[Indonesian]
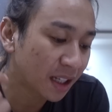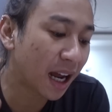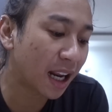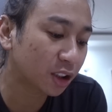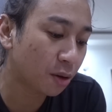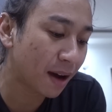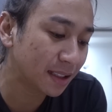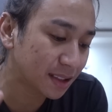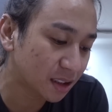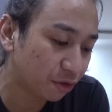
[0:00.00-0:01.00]

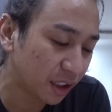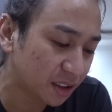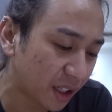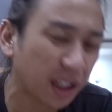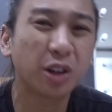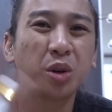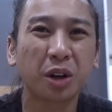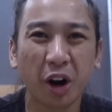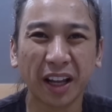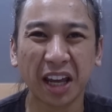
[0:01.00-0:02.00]
galactomyces filtrate aduh
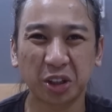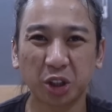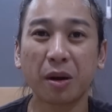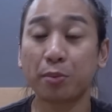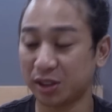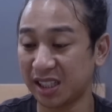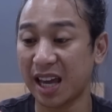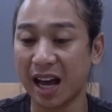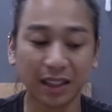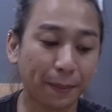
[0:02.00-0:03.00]
kalau kayak gitu-gitu mah pusing
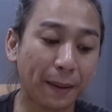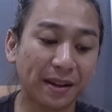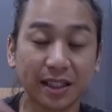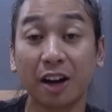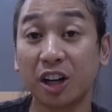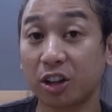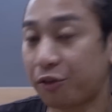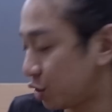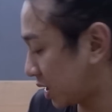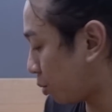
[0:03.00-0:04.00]
ya tapi yang pasti kan udah tau
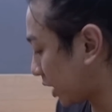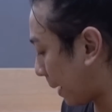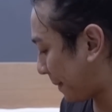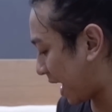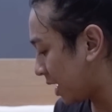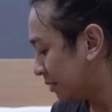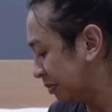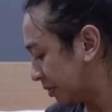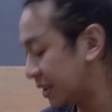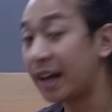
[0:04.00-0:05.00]
fungsinya buat apa
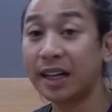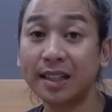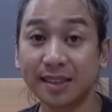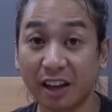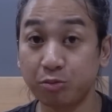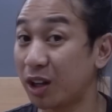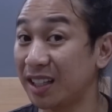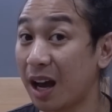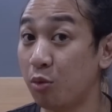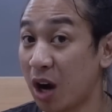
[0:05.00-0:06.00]
dan ini safe buat
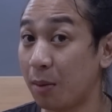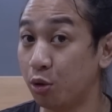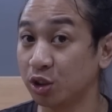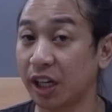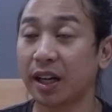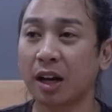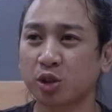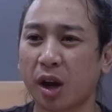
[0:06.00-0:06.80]
digabung-gabung jadi kan